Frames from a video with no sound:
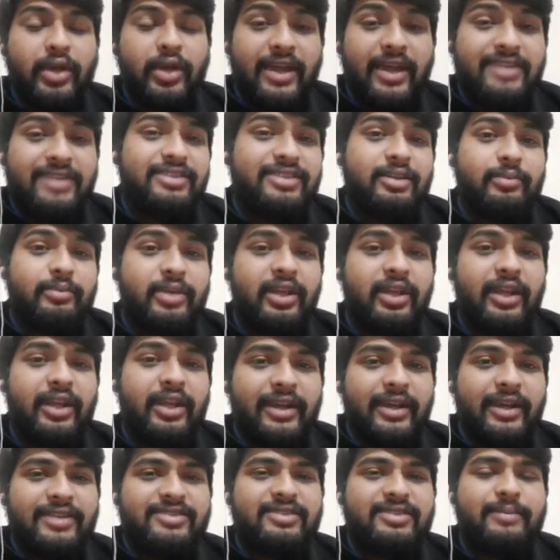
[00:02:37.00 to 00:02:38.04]
तो ऐसे में
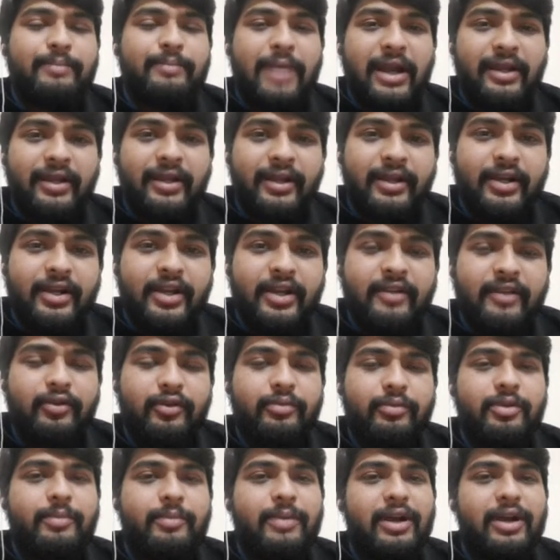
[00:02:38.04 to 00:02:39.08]
इट्स द मैंडेटरी
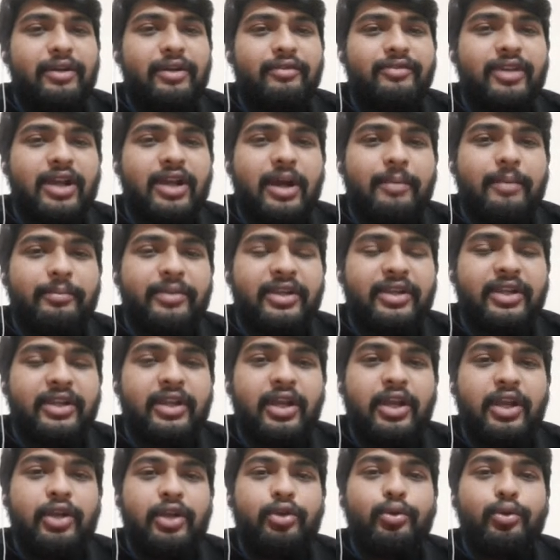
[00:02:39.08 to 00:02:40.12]
फ्रॉम द पार्ट ऑफ द कंपनी
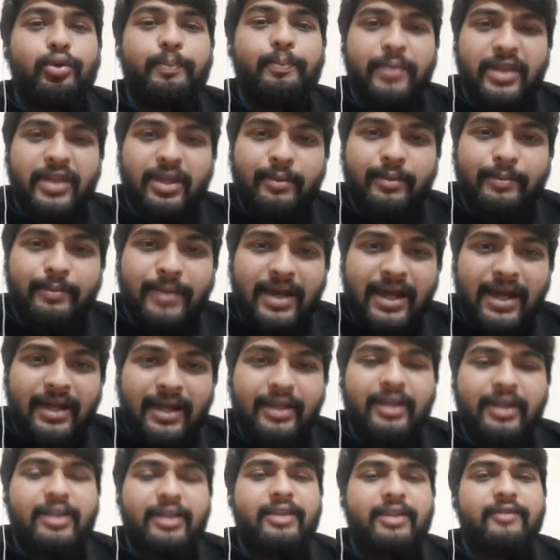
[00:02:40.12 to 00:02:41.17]
टू पे
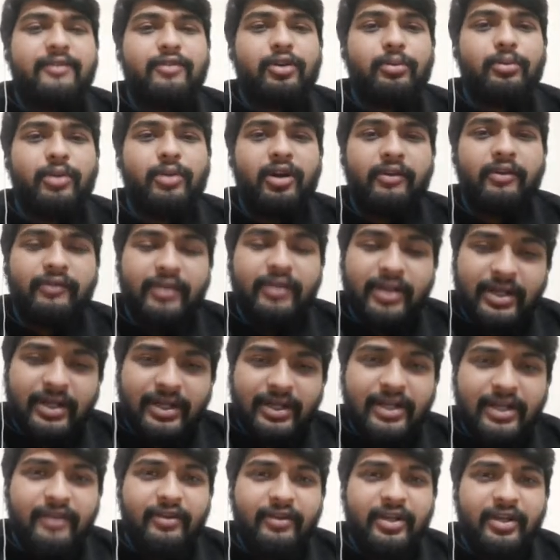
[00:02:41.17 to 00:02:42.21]
बैक इन द फॉर्म ऑफ
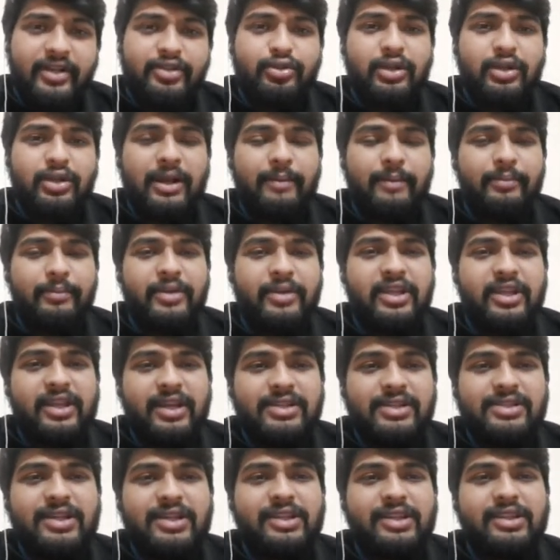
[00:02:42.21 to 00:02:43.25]
डिविडेंड तो कंपनी
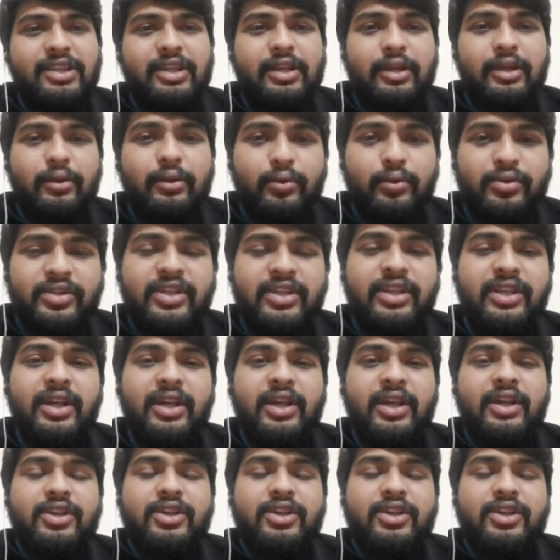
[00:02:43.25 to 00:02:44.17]
क्या चाहती है उन्हीं